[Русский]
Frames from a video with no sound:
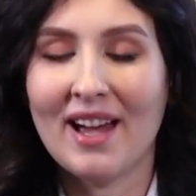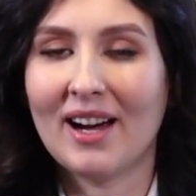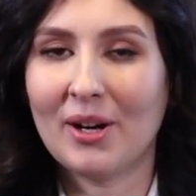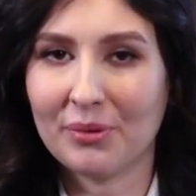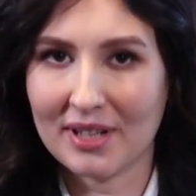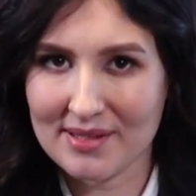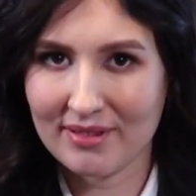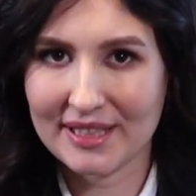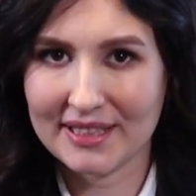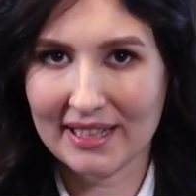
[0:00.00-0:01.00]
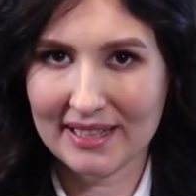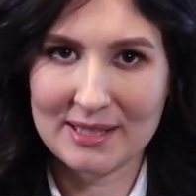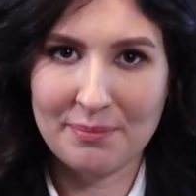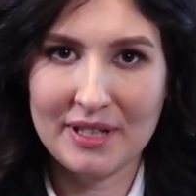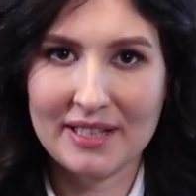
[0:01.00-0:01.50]
А у нас в гостях
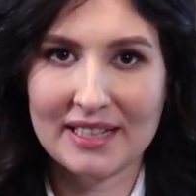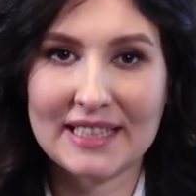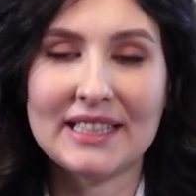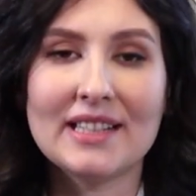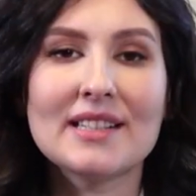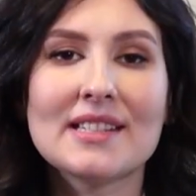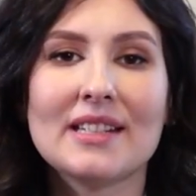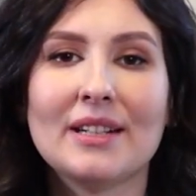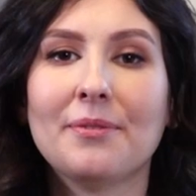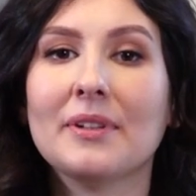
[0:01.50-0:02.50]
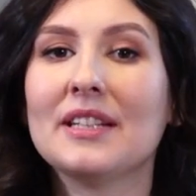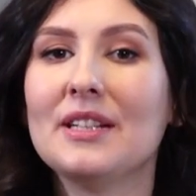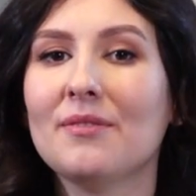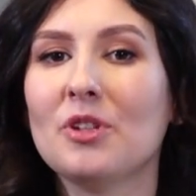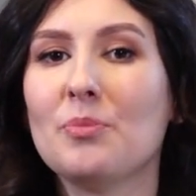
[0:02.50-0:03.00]
спикер секции
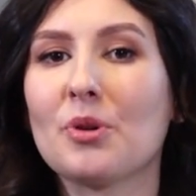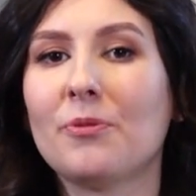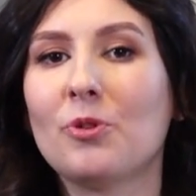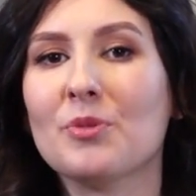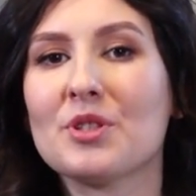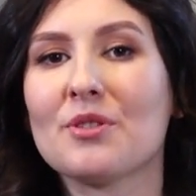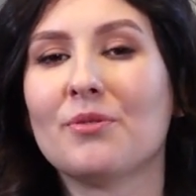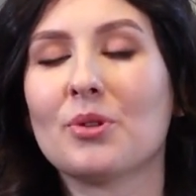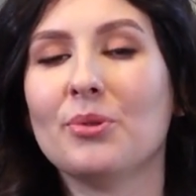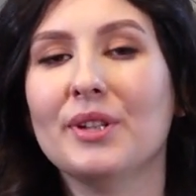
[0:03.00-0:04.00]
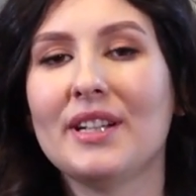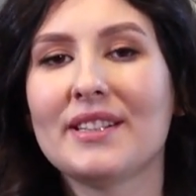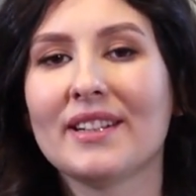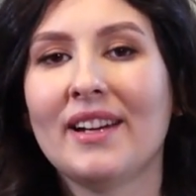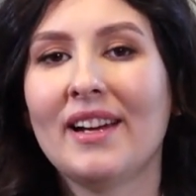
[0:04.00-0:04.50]
«Эффективный перформанс в
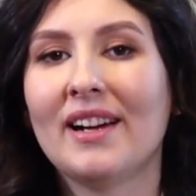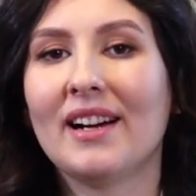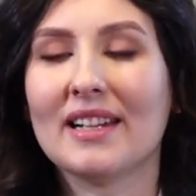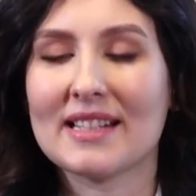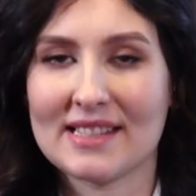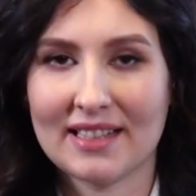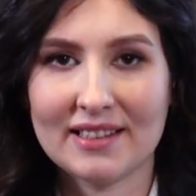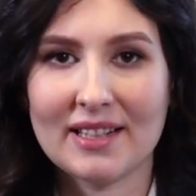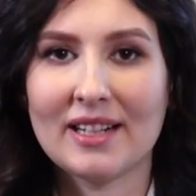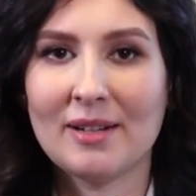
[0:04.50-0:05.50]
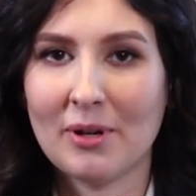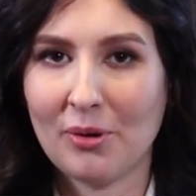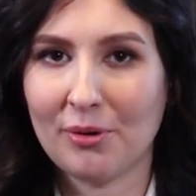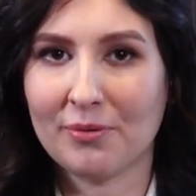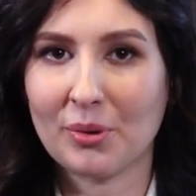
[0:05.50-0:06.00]
Рунете» Александр
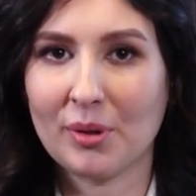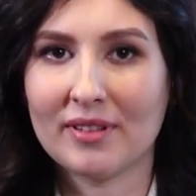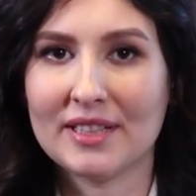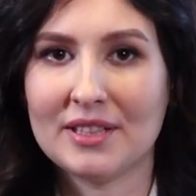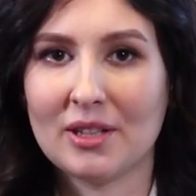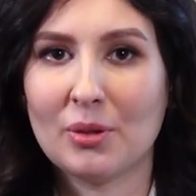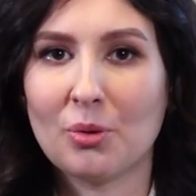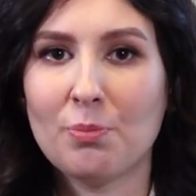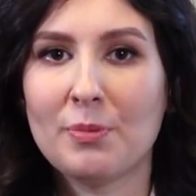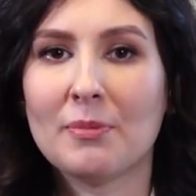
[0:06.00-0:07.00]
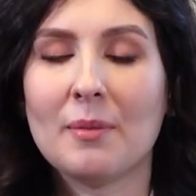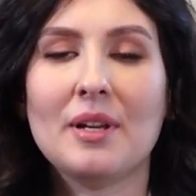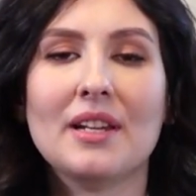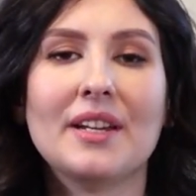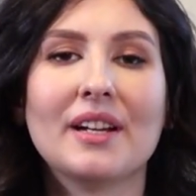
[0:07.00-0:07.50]
Климаков, руководитель группы
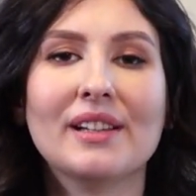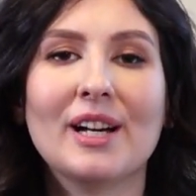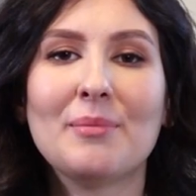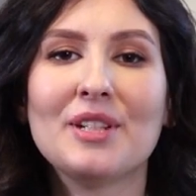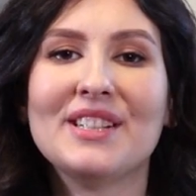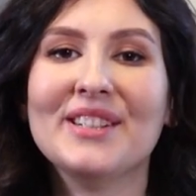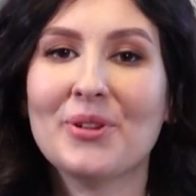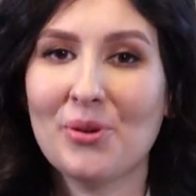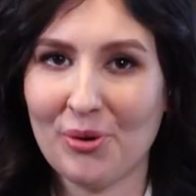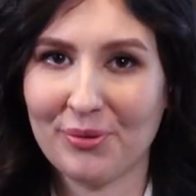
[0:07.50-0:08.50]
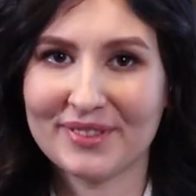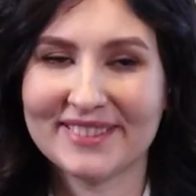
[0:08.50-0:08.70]
мобильной рекламы «Тиньков».